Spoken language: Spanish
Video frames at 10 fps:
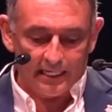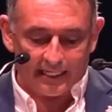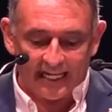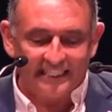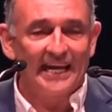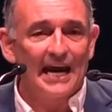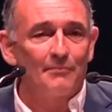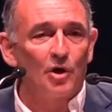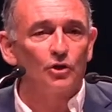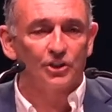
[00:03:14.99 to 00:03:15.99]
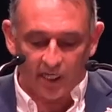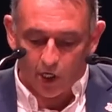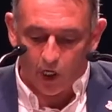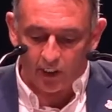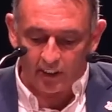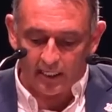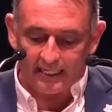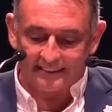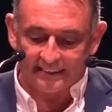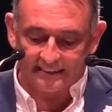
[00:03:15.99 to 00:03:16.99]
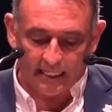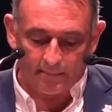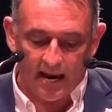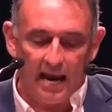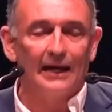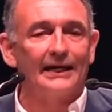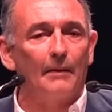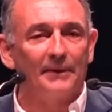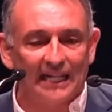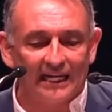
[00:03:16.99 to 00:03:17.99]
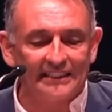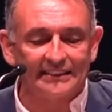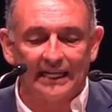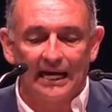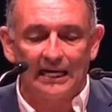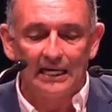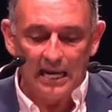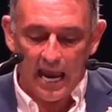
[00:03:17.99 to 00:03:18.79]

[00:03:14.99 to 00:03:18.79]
Reiteramos que hoy el sistema capitalista,